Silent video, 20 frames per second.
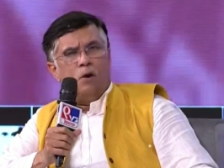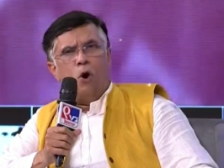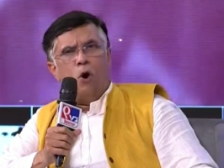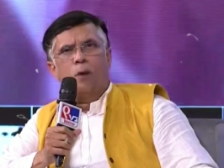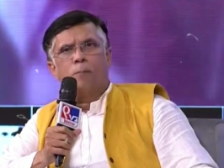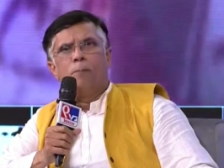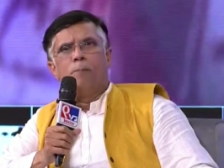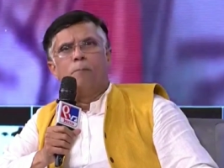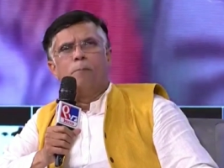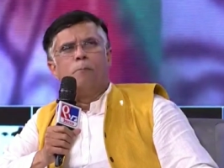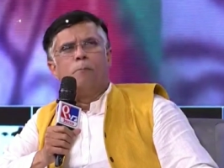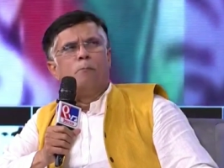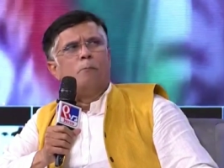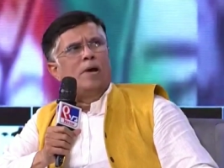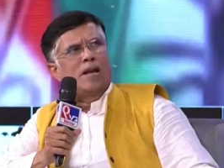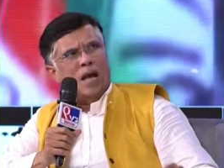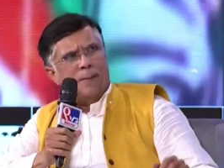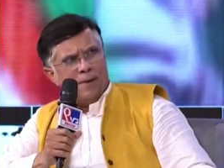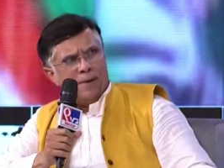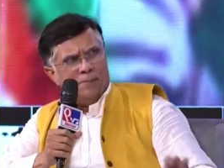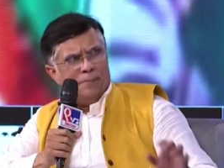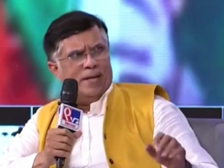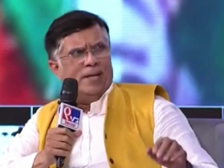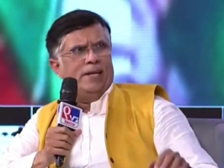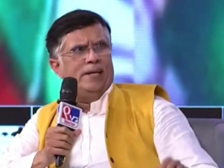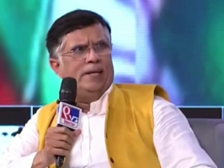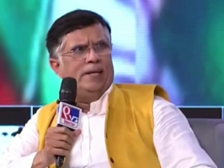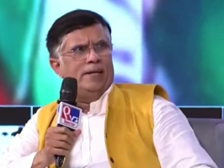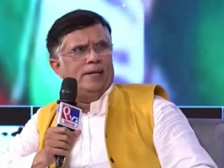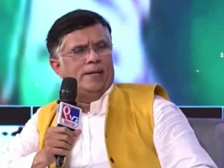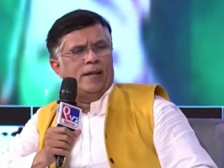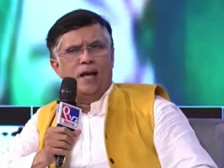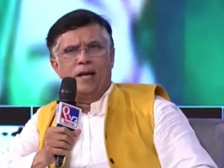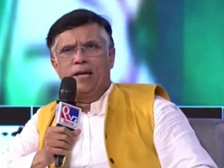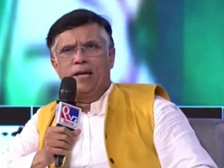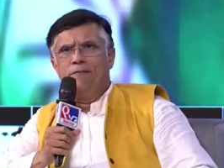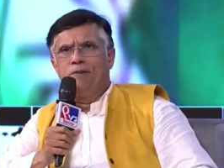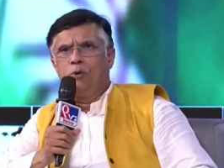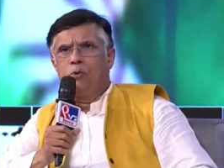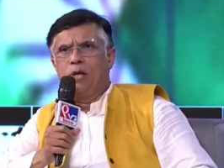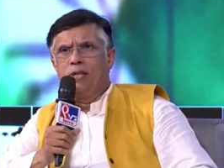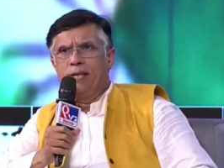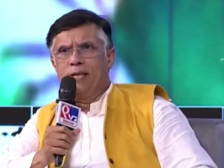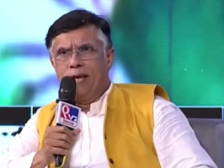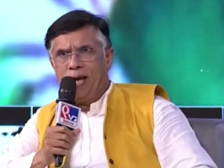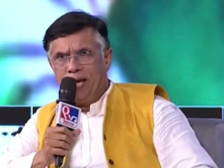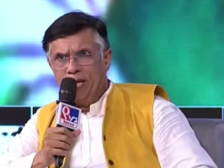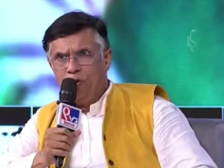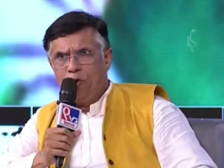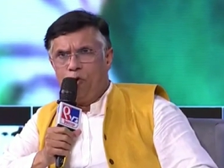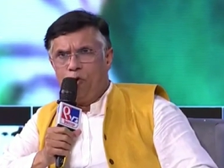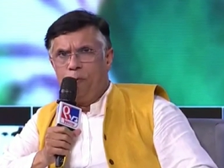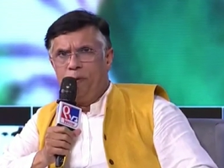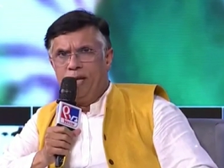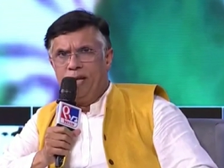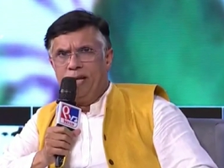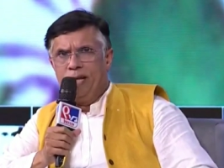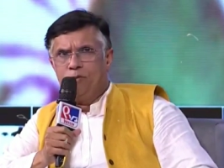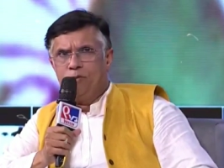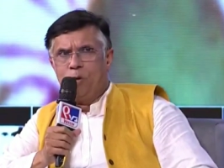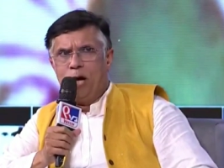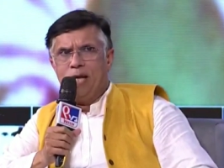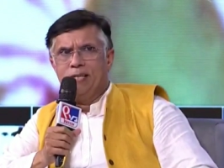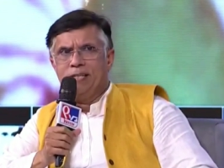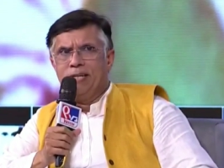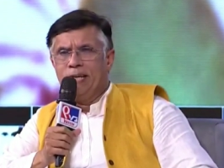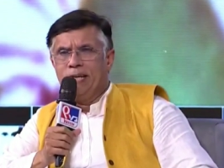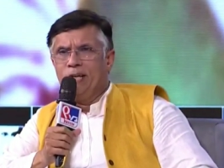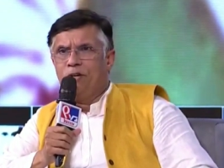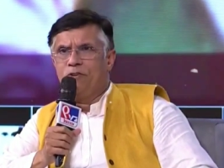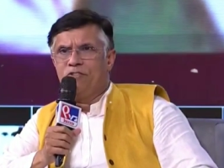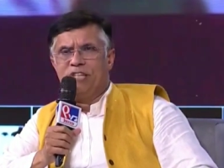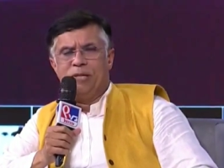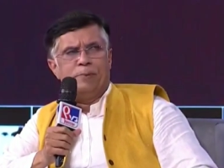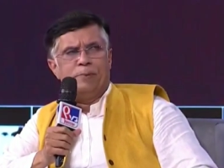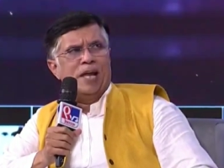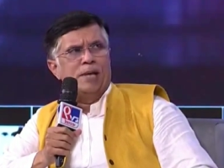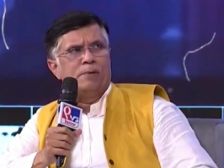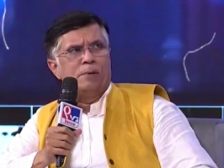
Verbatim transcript: और बराबर मिलेगी ना केवल उन अधिकारियों को मिलेगी जो आज ईडी e और सीबीआई में